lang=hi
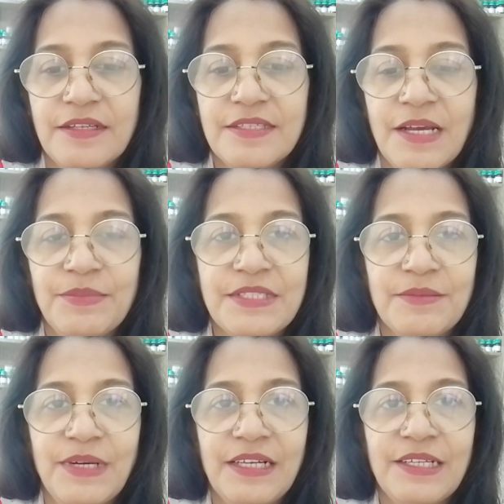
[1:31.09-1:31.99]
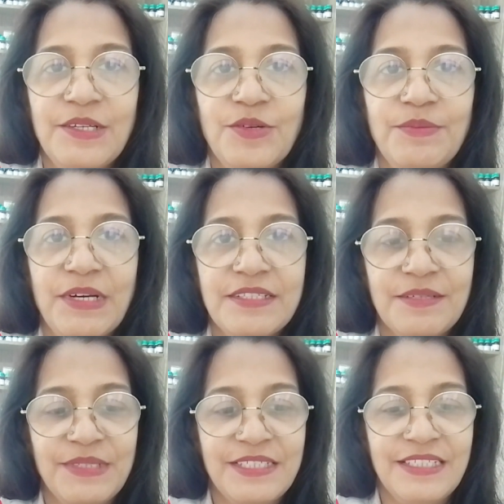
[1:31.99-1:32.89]
इसे आप इस्तेमाल करें कोई बात
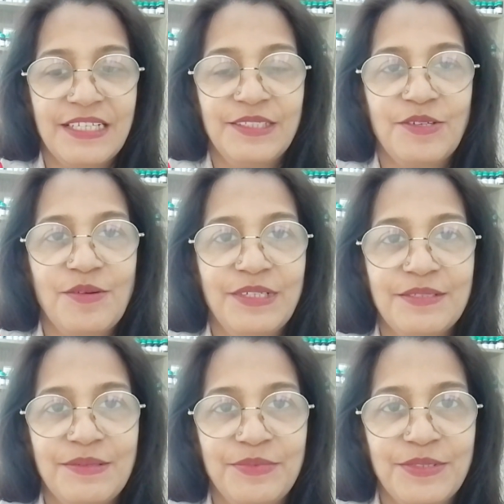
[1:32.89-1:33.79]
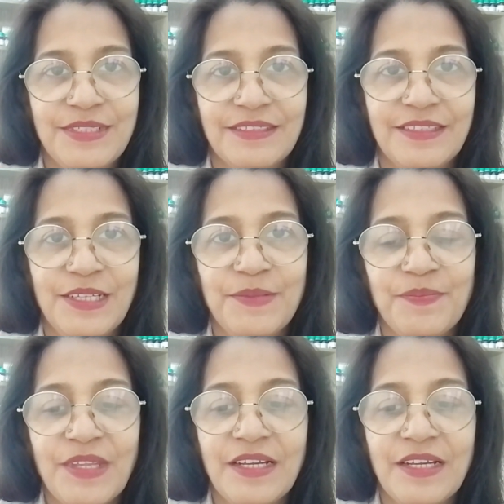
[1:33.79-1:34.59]
समझ नहीं आती कमेंट्स में पूछ सकते हैं